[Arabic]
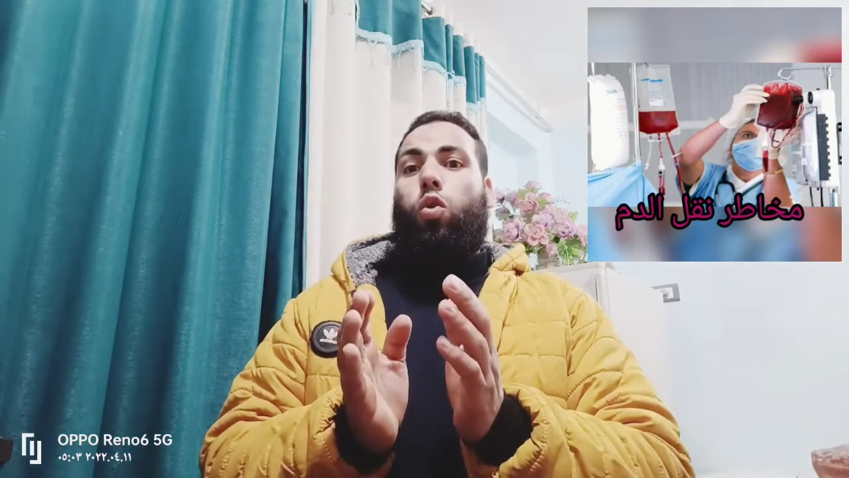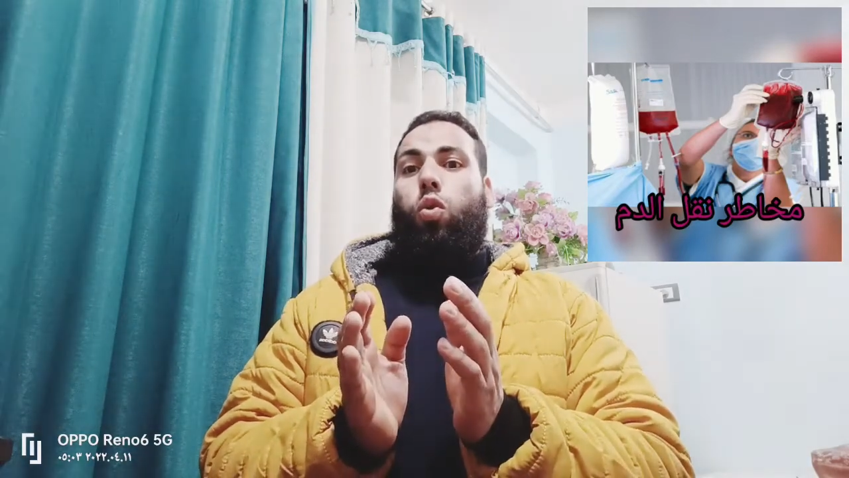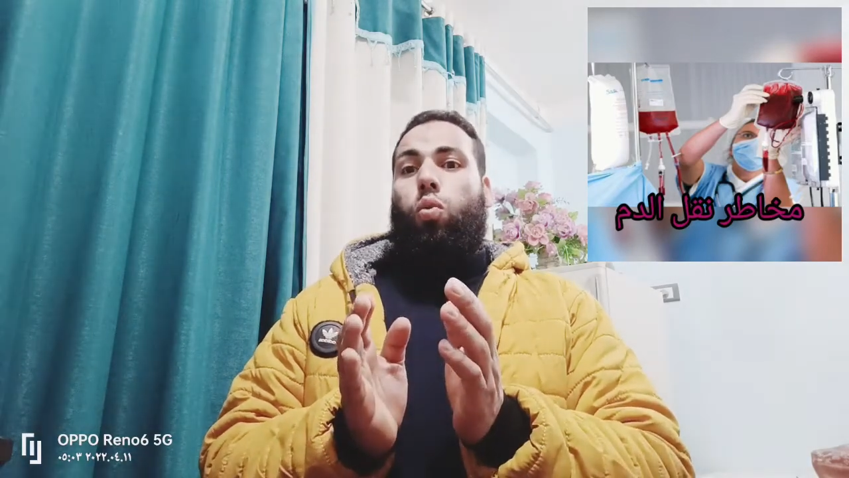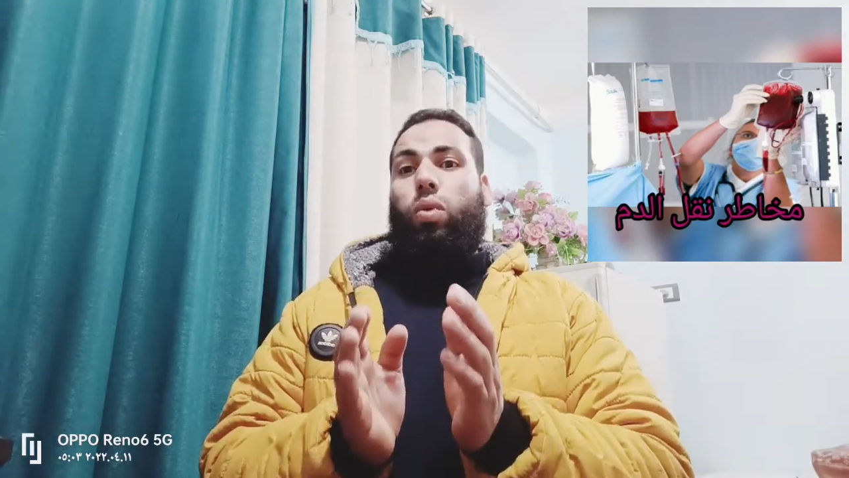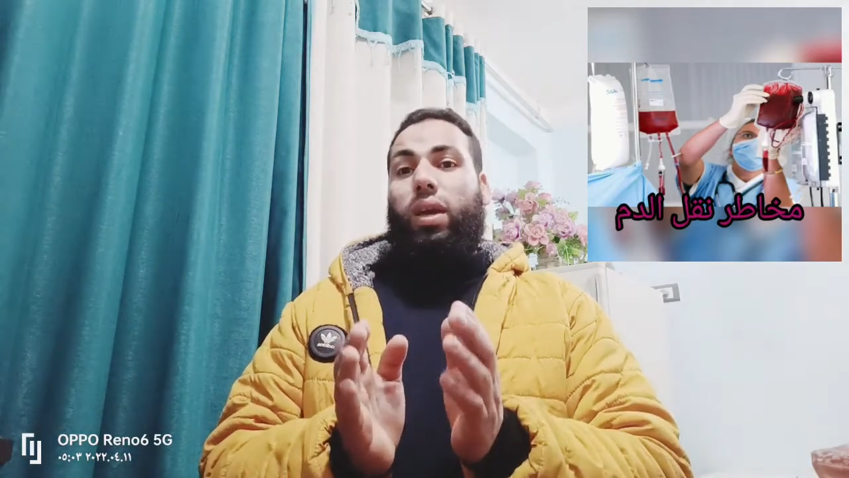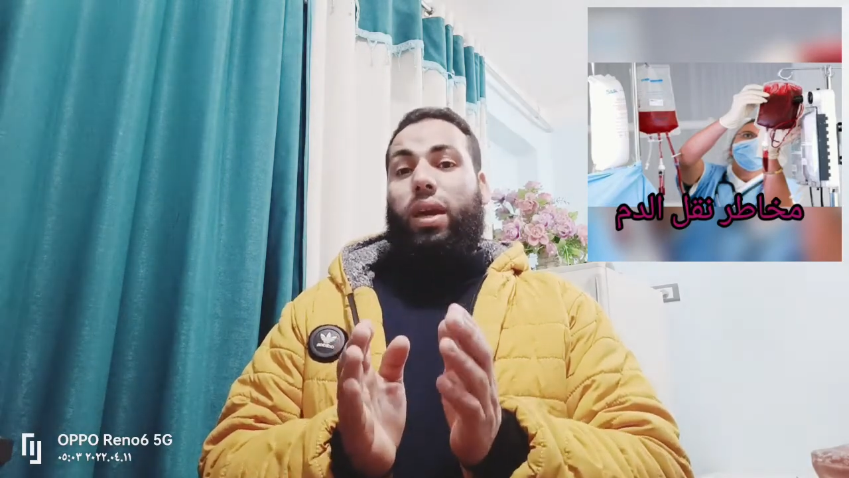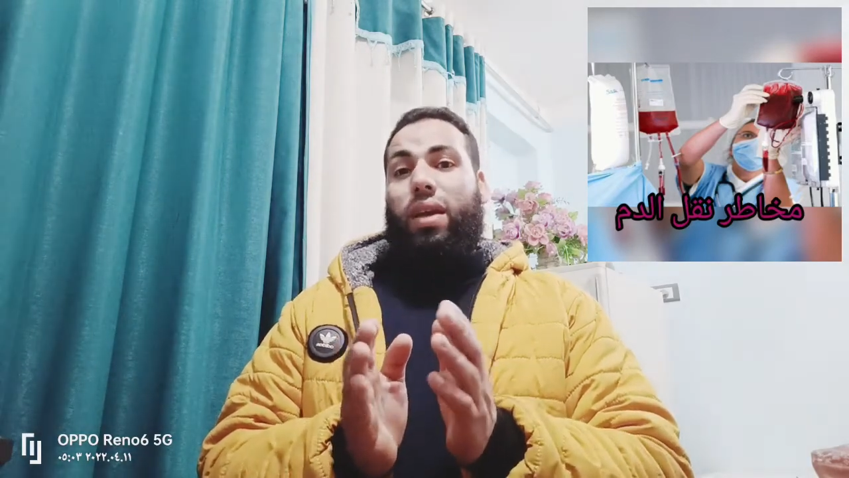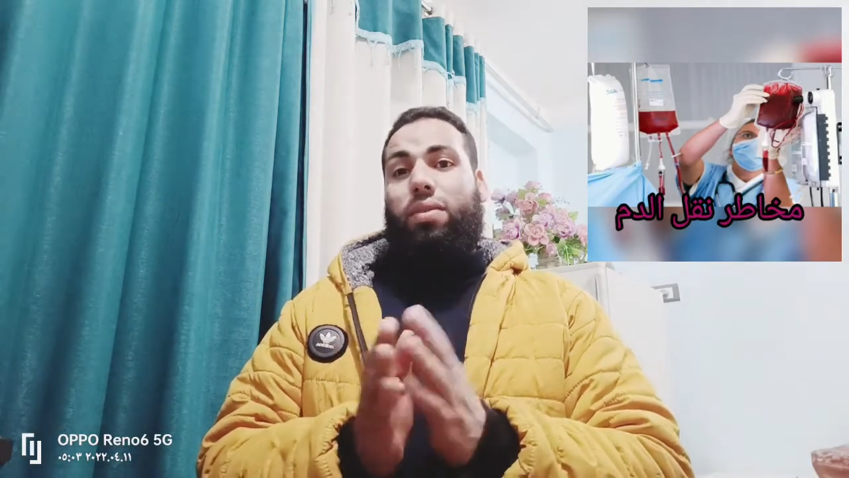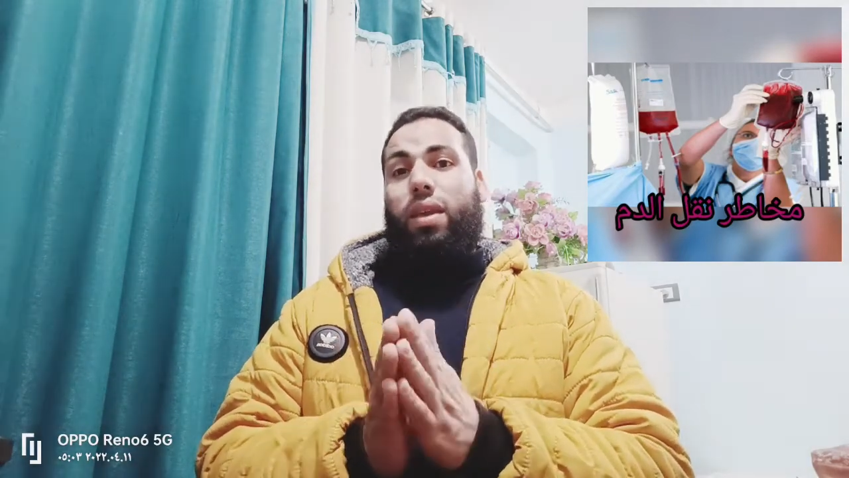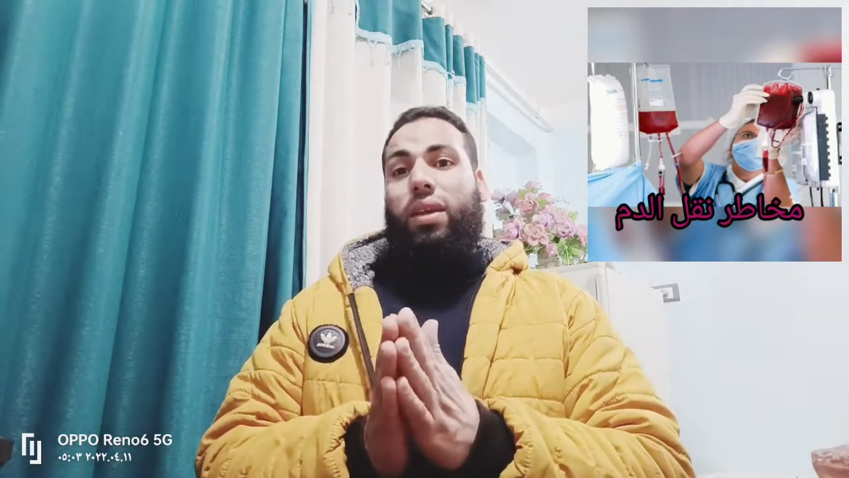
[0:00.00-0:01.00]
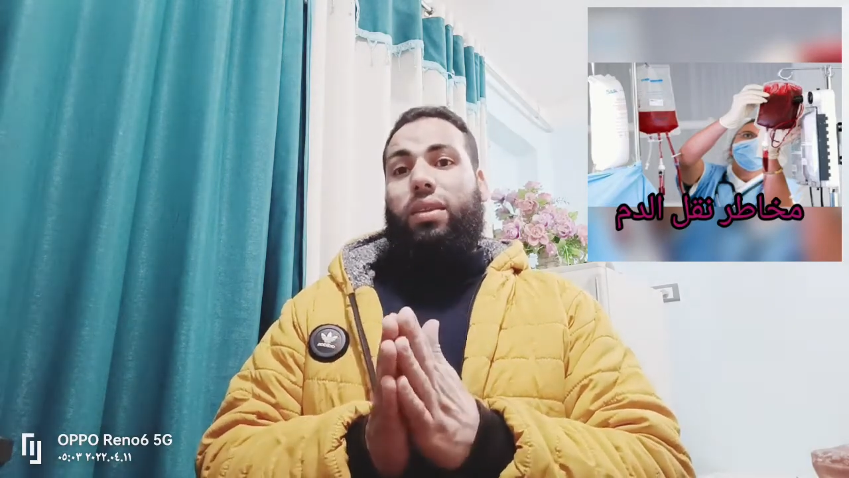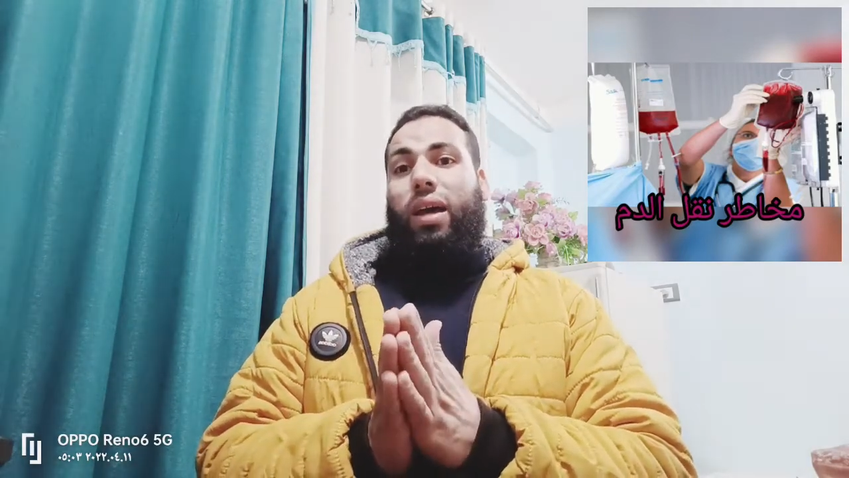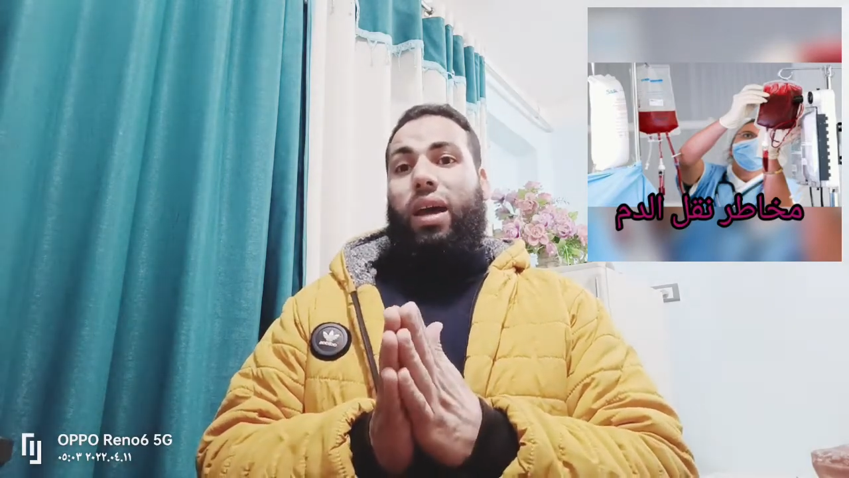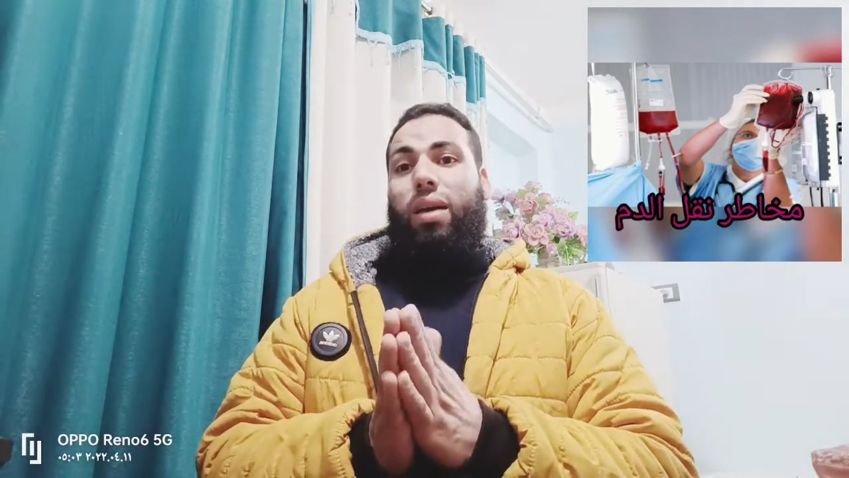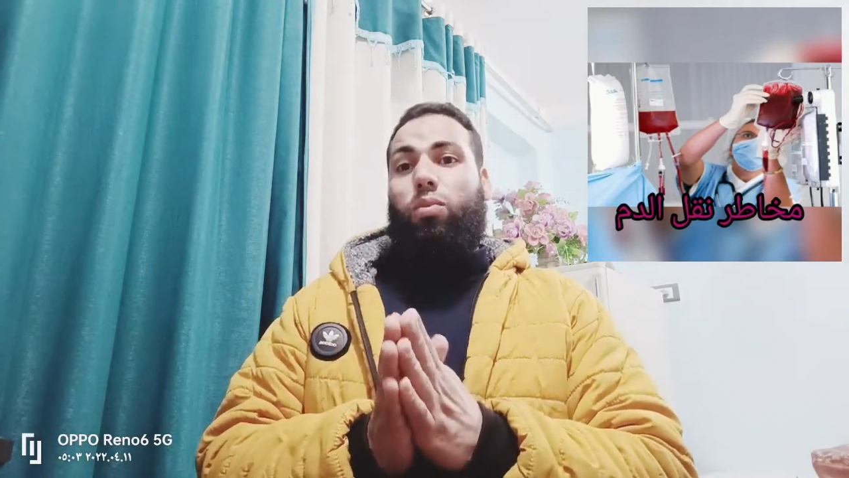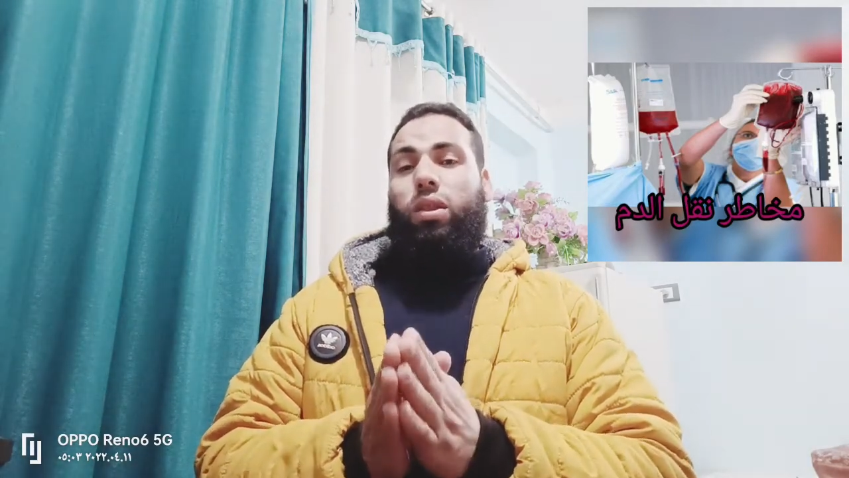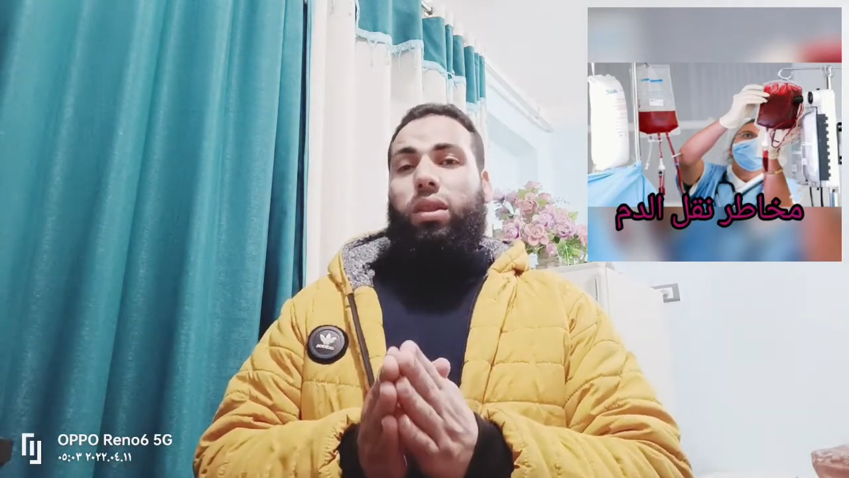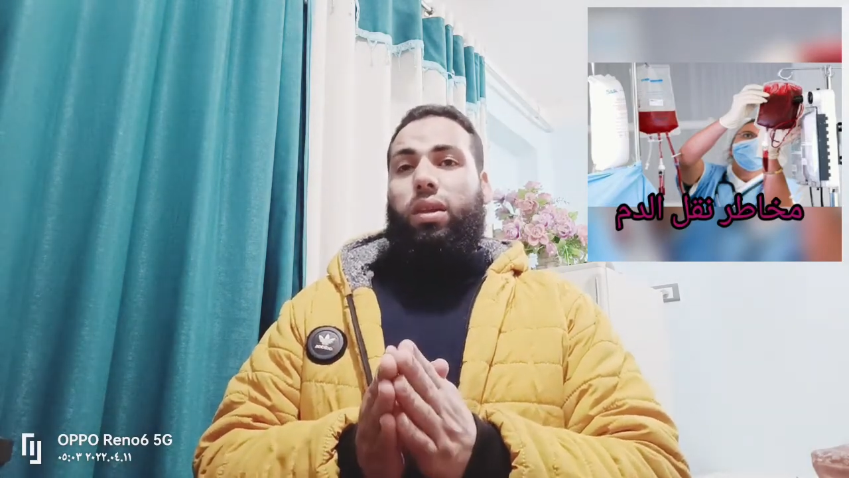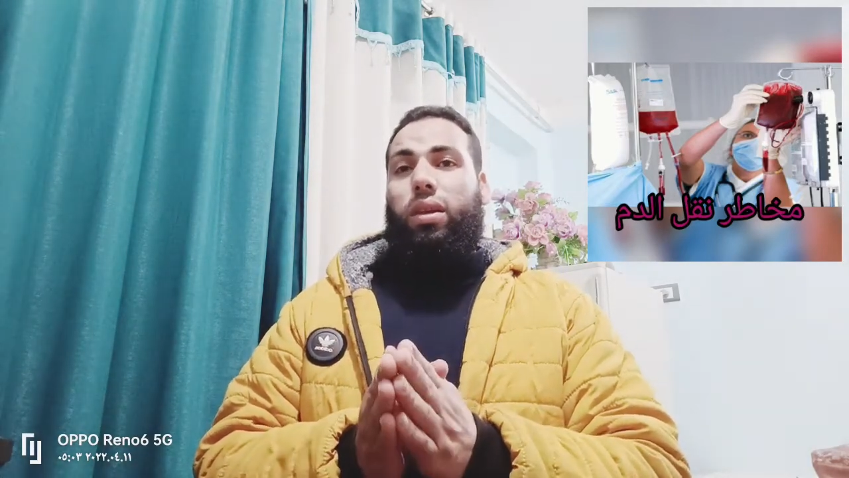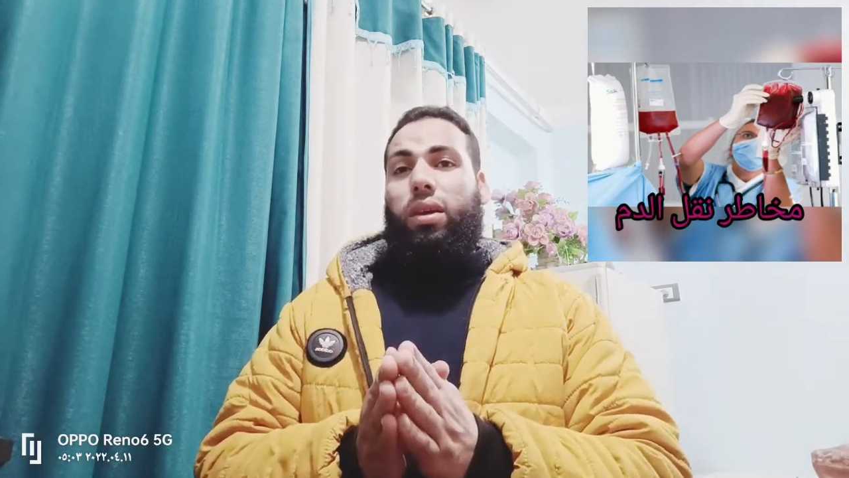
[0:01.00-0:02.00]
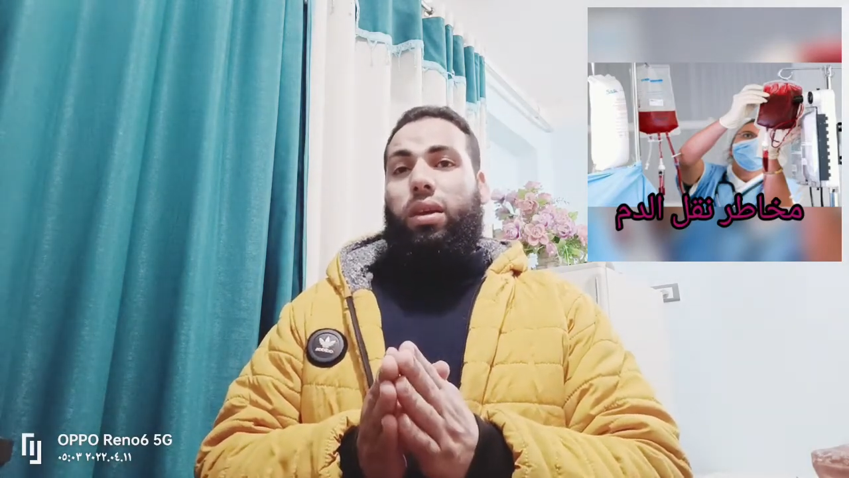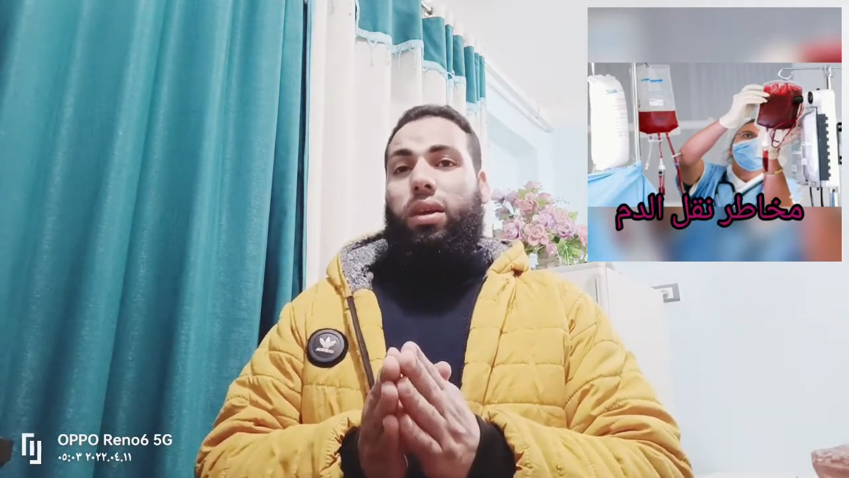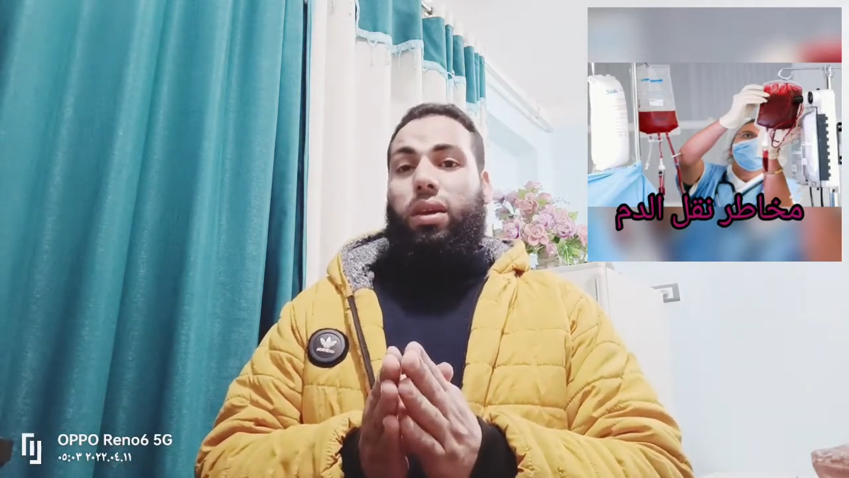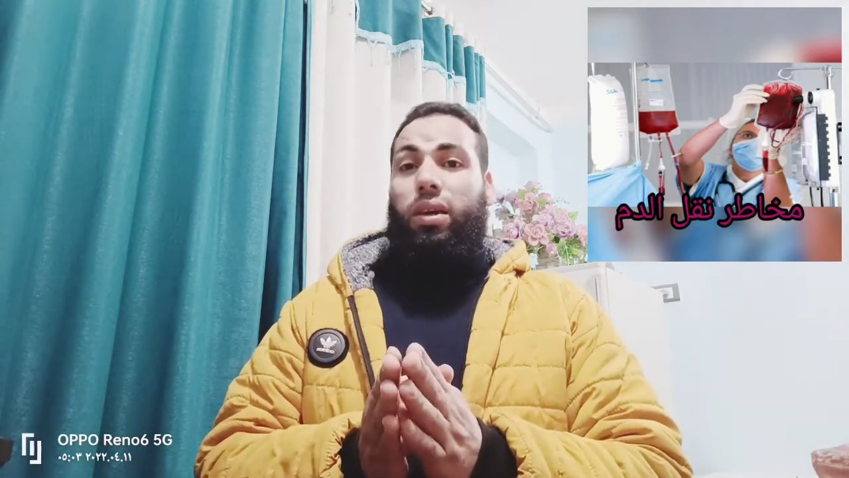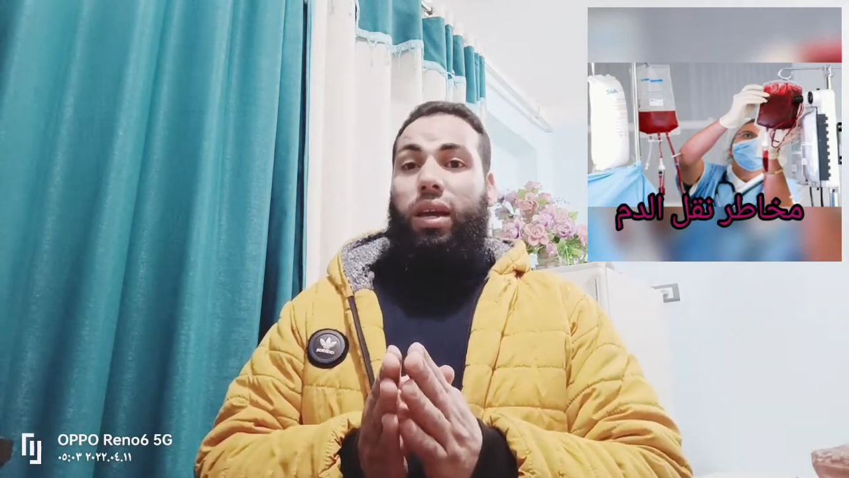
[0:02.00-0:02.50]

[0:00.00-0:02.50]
واثناء التعامل آه،